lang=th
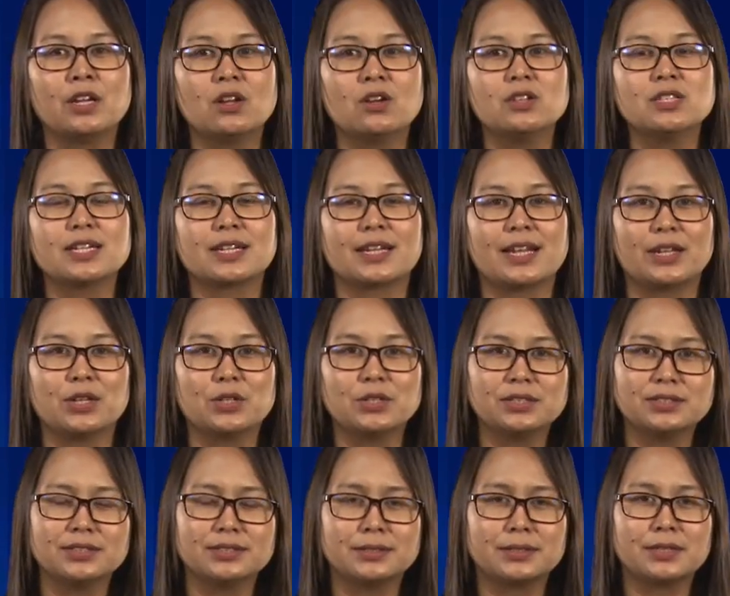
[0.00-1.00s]
นอกจากนั้นก็
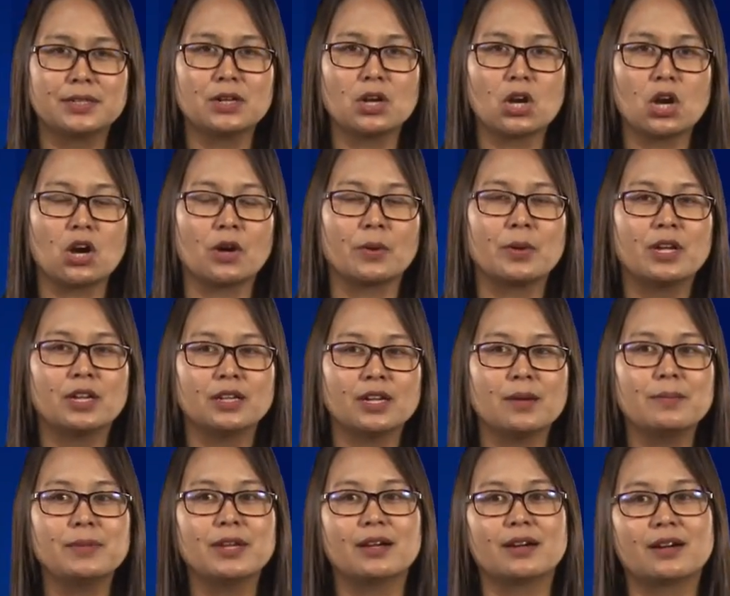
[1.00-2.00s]
คือเรื่องของ
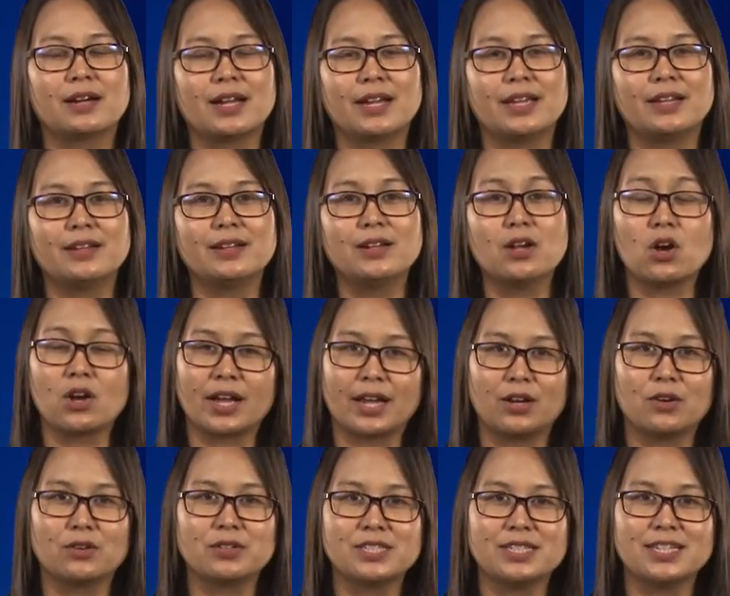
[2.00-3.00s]
ทำอย่างไรเรื่องของกา
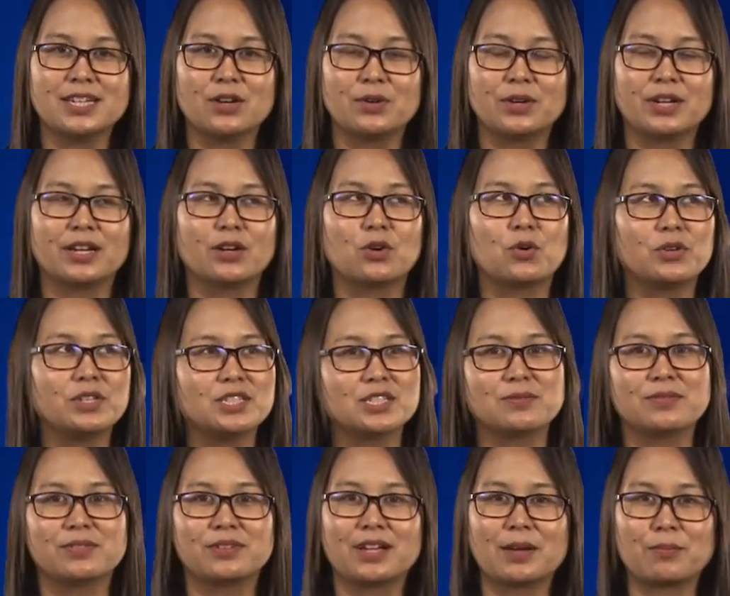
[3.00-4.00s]
รท่องเที่ยวนะคะคน
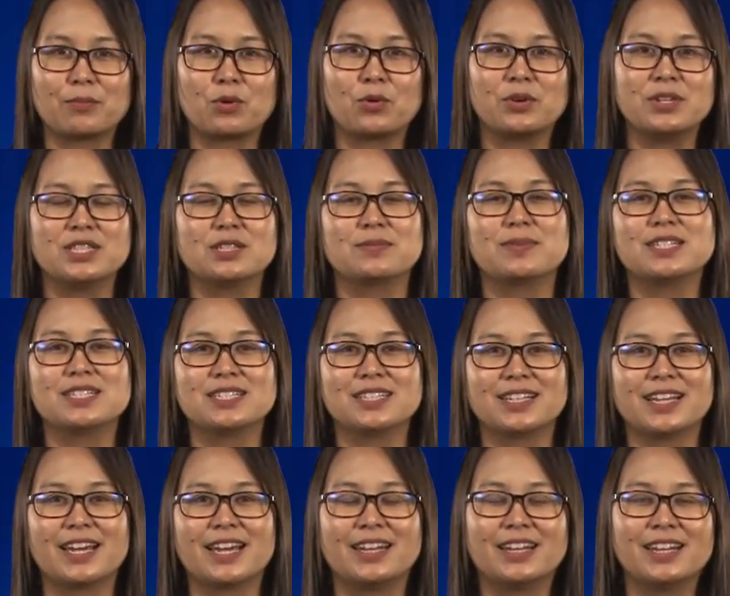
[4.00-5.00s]
กับคนจะมาเจ
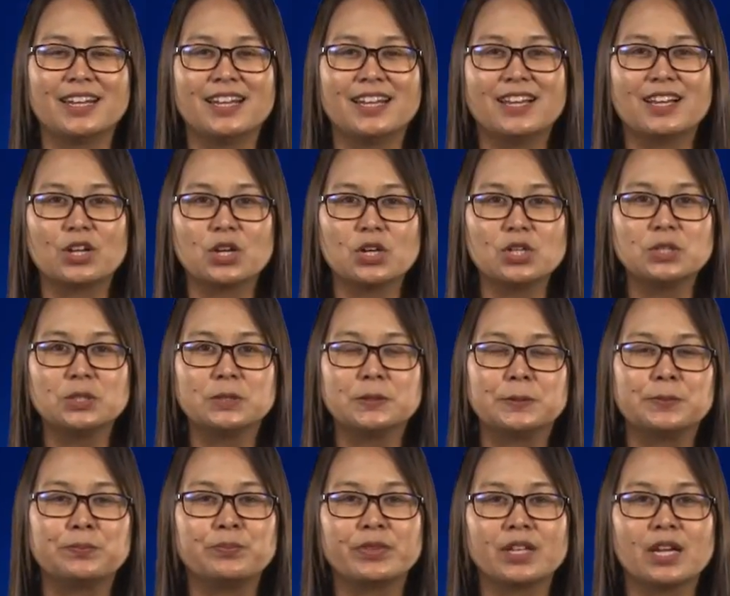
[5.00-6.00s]
อกันก็คือ
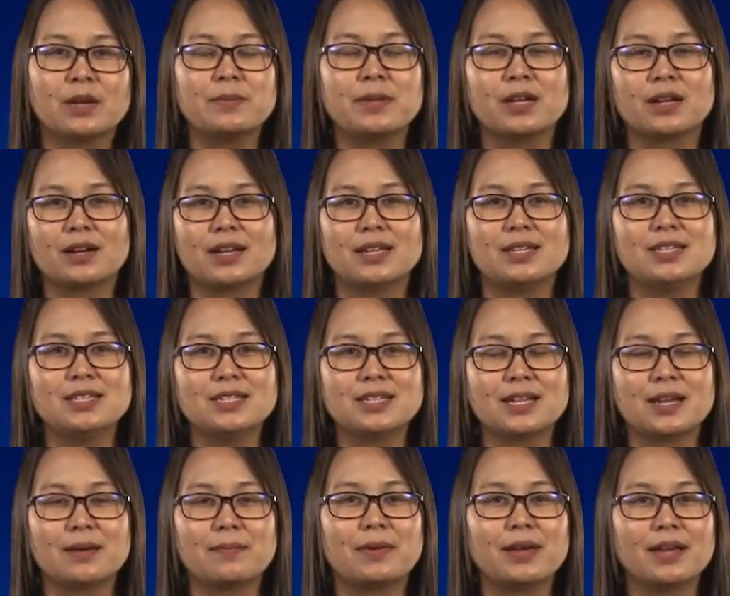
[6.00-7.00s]
ทำอย่างไรที่จะ
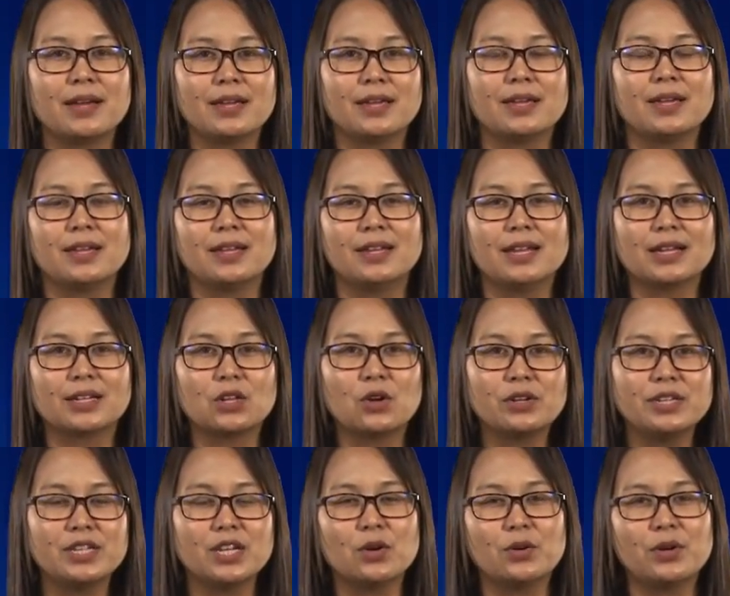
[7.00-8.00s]
ทำให้นักท่
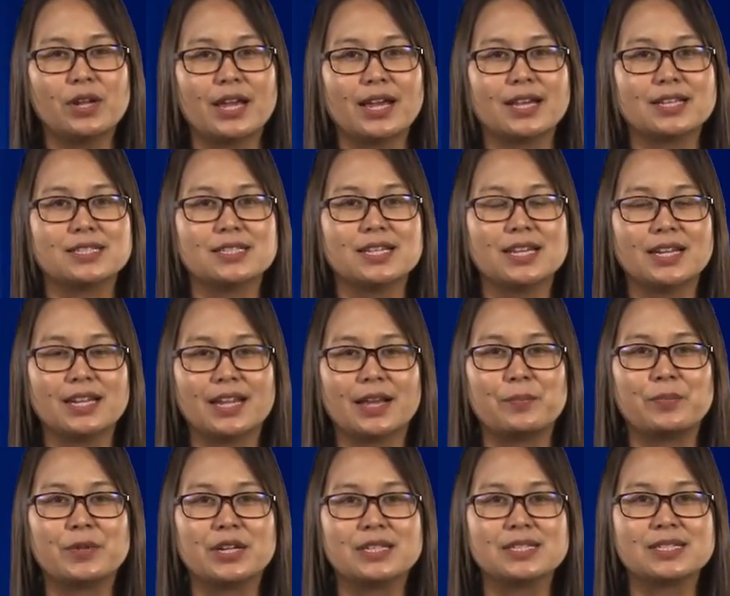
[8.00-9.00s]
องเที่ยวในอาเซียนเนี่
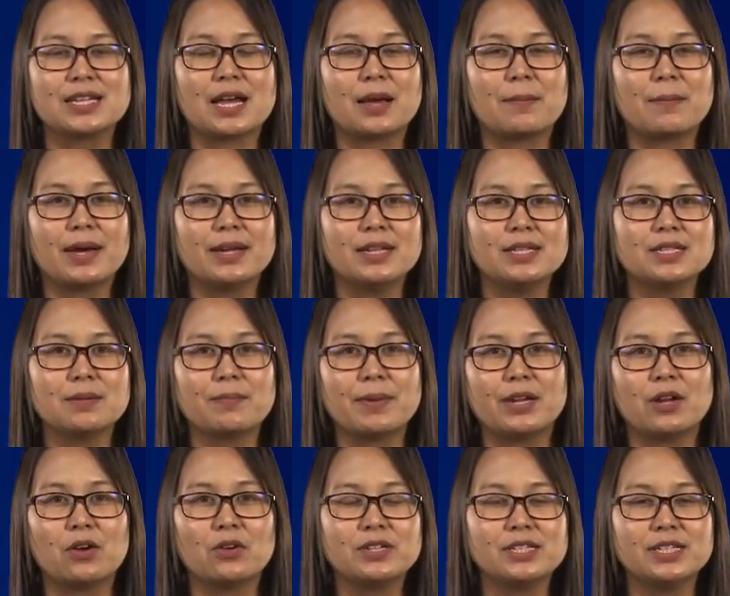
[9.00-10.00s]
ยสามารถที่จะไป
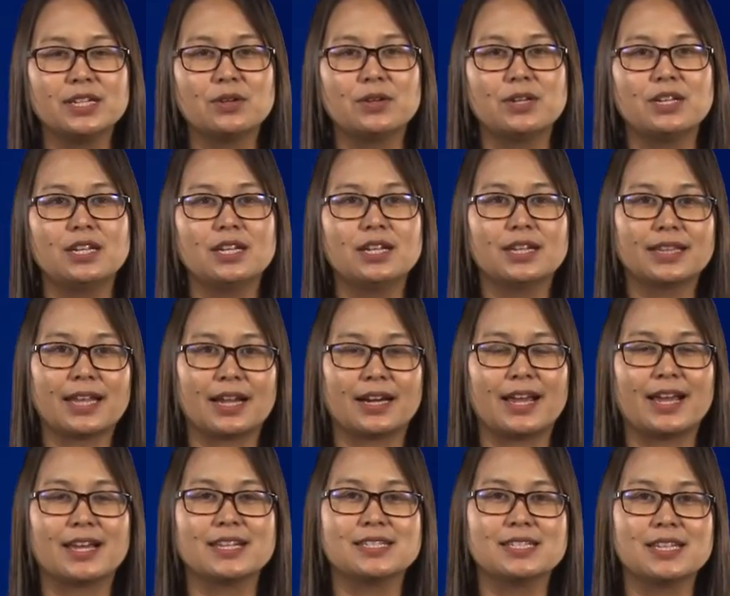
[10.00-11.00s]
ท่องเที่ยวในที่ต่างๆ
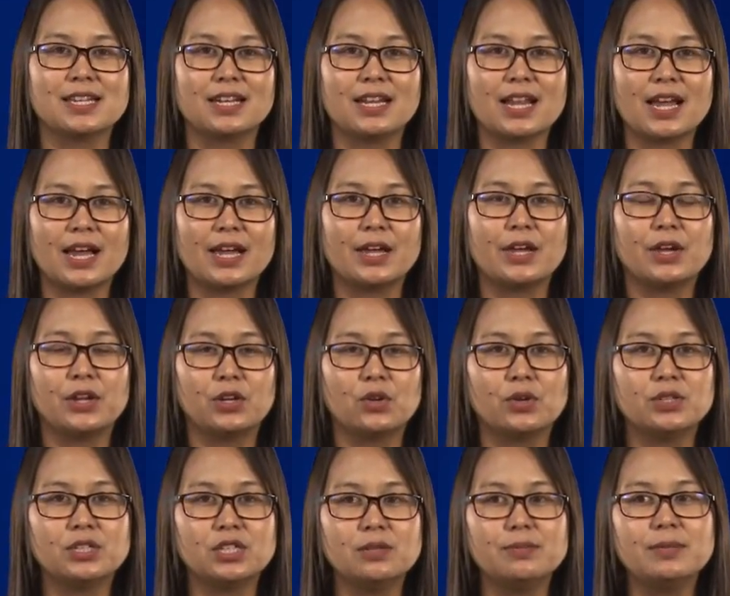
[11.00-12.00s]
ในอาเซียนได้ โด
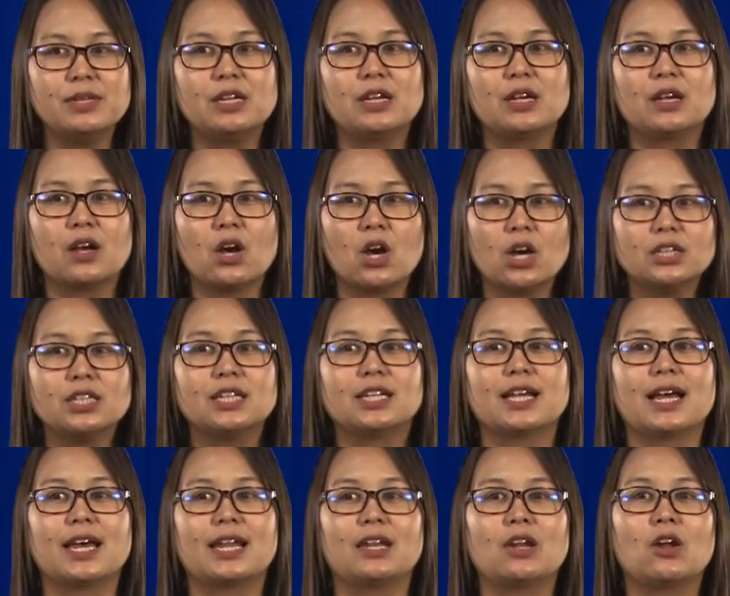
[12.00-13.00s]
ยที่มีข้อติด
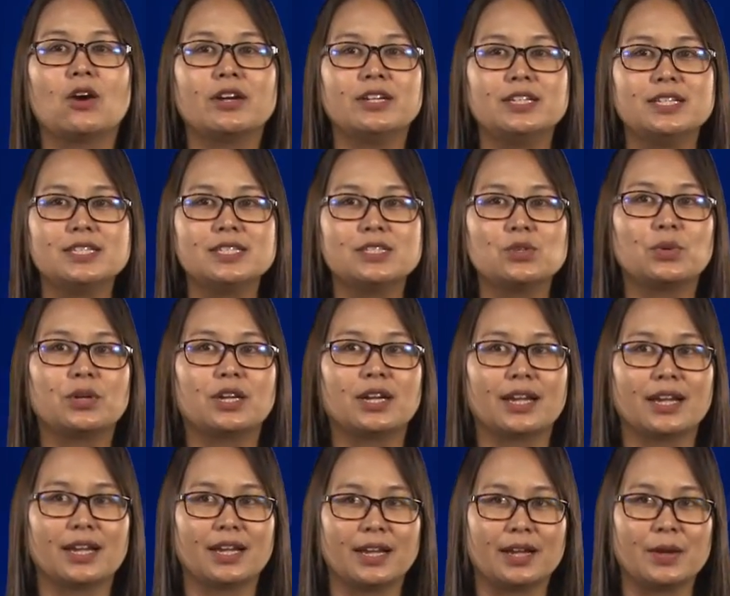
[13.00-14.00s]
ขัดน้อยที่สุด
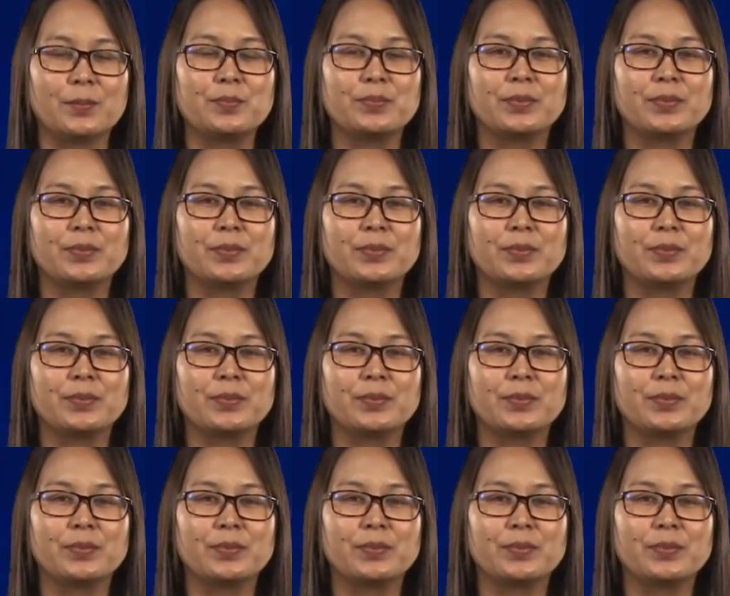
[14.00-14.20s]
นะคะ